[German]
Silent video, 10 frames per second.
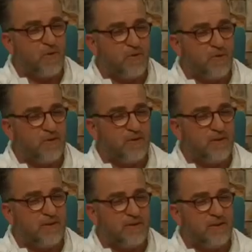
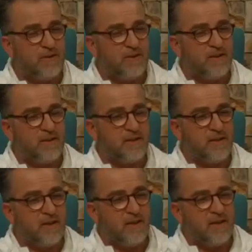Und diese,
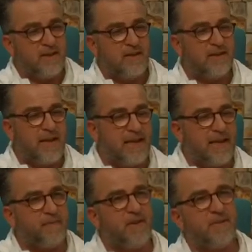diese
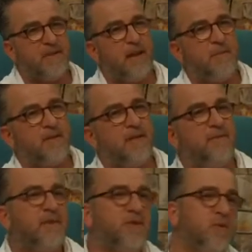Ergebnisse habe ich
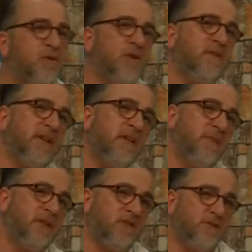dann versucht,
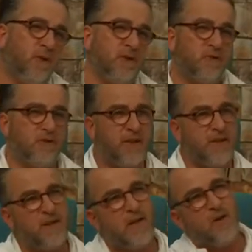irgendwelchen Menschen
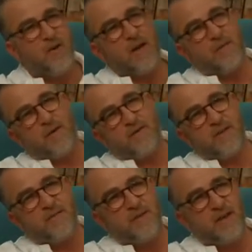vorzustellen und habe auf
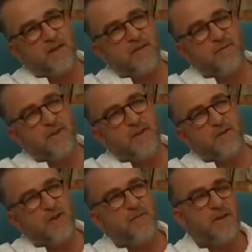diesem Wege
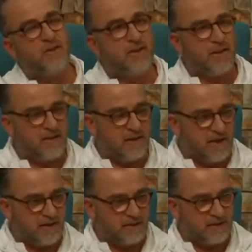viele tolle Menschen
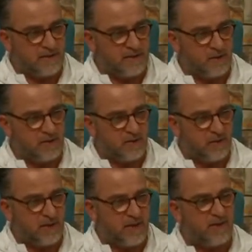kennengelernt, die ich heute
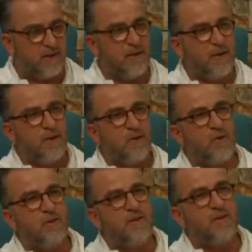noch kenne
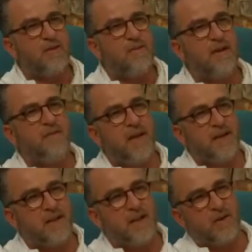und die meinen
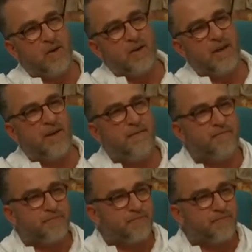Werdegang auch kennen.